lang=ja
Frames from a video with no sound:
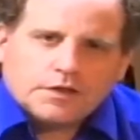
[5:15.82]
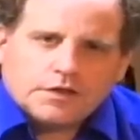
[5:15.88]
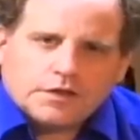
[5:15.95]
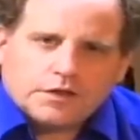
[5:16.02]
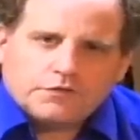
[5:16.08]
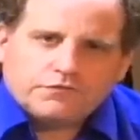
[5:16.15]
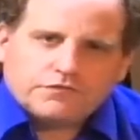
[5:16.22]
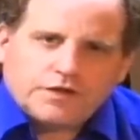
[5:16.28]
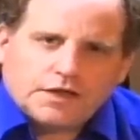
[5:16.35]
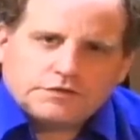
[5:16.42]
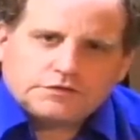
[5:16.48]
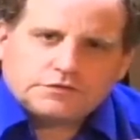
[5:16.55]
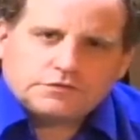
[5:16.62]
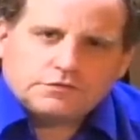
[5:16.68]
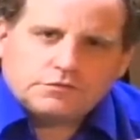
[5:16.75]
2
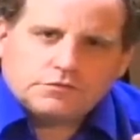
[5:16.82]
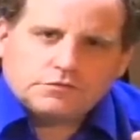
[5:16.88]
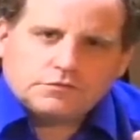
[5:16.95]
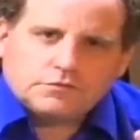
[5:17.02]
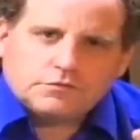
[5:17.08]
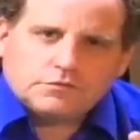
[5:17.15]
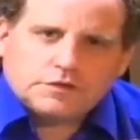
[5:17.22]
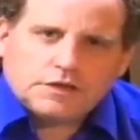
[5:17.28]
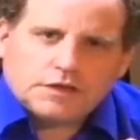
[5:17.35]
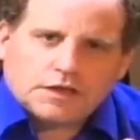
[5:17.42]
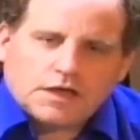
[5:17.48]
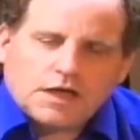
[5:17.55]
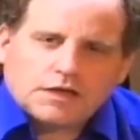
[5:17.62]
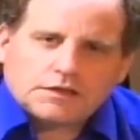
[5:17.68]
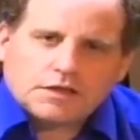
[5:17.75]
つの大き
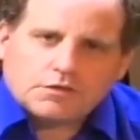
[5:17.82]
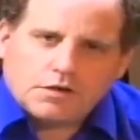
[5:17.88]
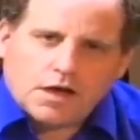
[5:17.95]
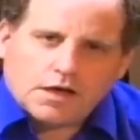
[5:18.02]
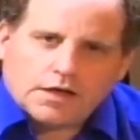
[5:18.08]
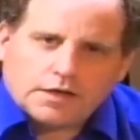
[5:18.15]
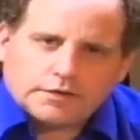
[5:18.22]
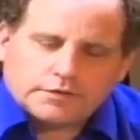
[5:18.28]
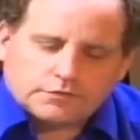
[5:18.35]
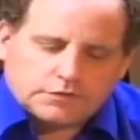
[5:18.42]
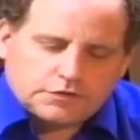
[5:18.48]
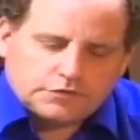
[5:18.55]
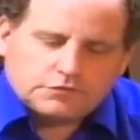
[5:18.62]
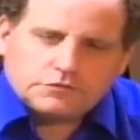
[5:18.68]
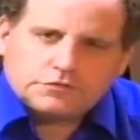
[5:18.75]
な課題を抱えている。
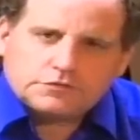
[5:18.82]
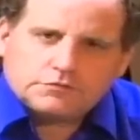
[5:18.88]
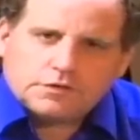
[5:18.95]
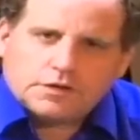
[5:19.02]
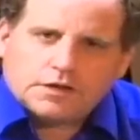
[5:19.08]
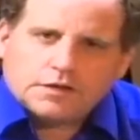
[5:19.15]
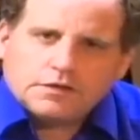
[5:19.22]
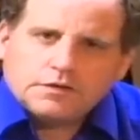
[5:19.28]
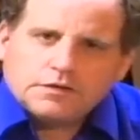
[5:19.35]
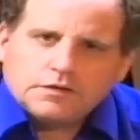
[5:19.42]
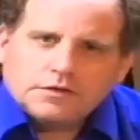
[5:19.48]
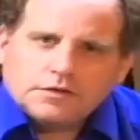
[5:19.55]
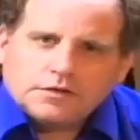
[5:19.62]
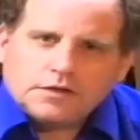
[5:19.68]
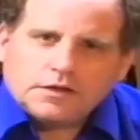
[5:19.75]
1つは
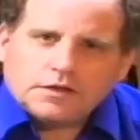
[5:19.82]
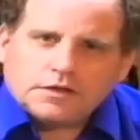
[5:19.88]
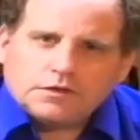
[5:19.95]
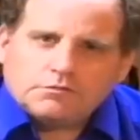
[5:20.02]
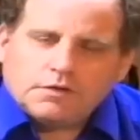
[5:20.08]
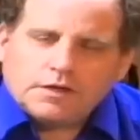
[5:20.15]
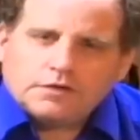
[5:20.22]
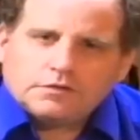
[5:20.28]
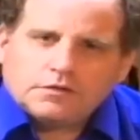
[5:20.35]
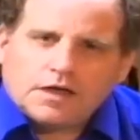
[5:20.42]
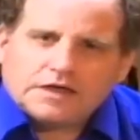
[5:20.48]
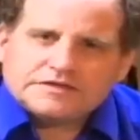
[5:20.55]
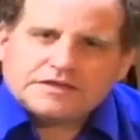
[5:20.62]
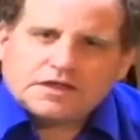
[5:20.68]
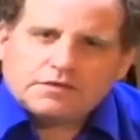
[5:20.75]
いわゆる
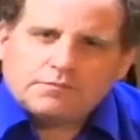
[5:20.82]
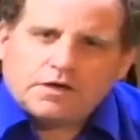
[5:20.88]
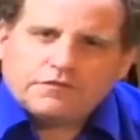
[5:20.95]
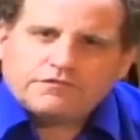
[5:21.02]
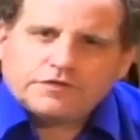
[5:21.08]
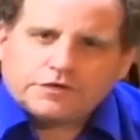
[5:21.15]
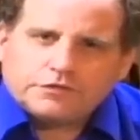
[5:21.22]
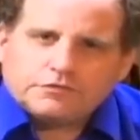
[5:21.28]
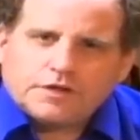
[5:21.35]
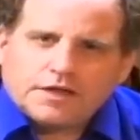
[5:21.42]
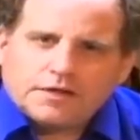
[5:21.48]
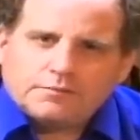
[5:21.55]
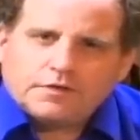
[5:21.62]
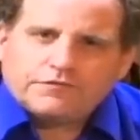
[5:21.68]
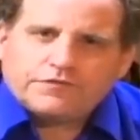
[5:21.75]
ハザールマフィア、
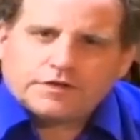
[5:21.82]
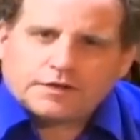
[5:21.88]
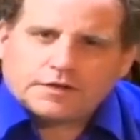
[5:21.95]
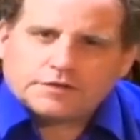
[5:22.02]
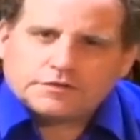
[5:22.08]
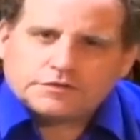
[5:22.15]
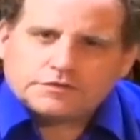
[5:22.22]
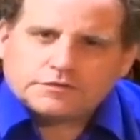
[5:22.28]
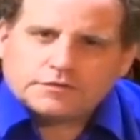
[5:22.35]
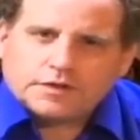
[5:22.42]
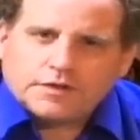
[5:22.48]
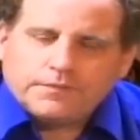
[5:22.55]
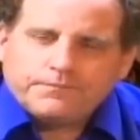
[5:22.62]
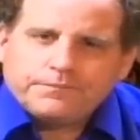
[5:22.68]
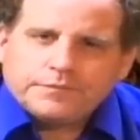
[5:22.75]
ユダヤマフィアなんですよ
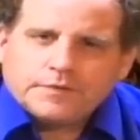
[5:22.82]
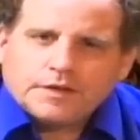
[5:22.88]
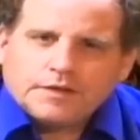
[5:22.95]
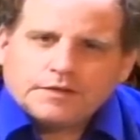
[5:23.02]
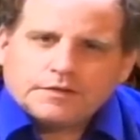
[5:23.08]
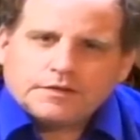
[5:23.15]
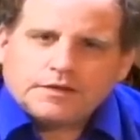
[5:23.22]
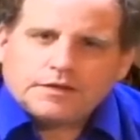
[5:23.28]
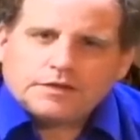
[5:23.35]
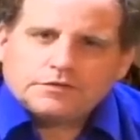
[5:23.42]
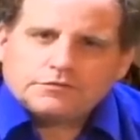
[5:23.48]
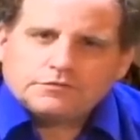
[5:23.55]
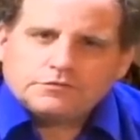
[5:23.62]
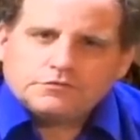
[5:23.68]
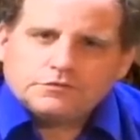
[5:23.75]
ね。で
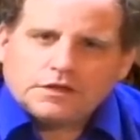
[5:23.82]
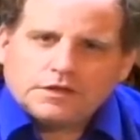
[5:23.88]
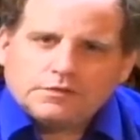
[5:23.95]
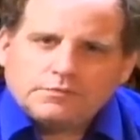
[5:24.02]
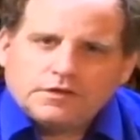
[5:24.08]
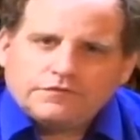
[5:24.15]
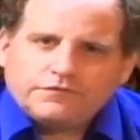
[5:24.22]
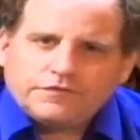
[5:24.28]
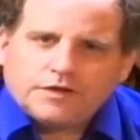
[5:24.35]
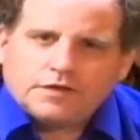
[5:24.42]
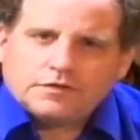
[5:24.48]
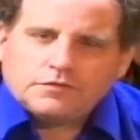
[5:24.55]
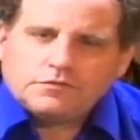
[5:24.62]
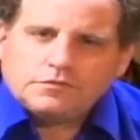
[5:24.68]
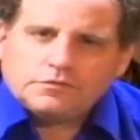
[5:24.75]
その
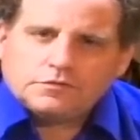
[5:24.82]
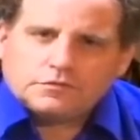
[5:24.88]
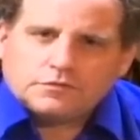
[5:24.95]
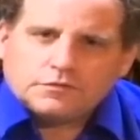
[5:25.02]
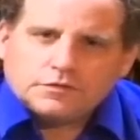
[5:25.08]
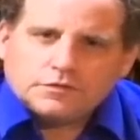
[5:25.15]
ユダヤマフィアを、